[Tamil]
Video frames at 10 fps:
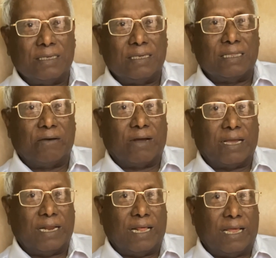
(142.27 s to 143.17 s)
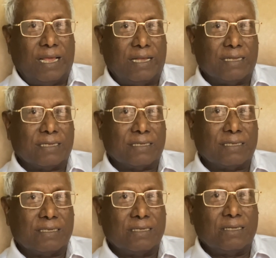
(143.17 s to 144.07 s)
இந்த வகையில்
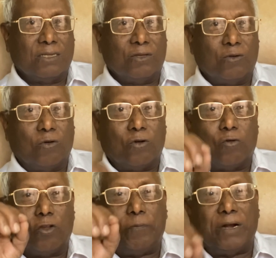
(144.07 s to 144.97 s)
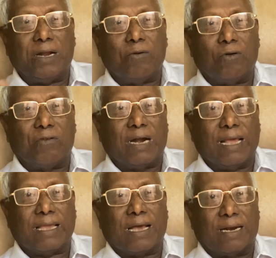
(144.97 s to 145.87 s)
ஒரு குறிப்பிட்ட ஒரு
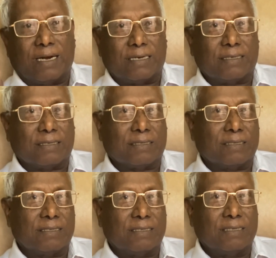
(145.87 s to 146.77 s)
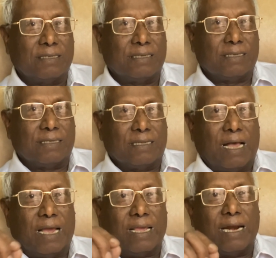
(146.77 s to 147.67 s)
வெள்ளைக்காரர்
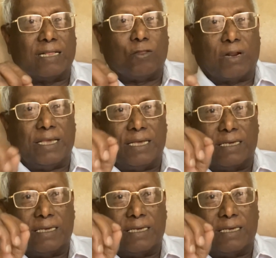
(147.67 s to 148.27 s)
ஆங்கில துரை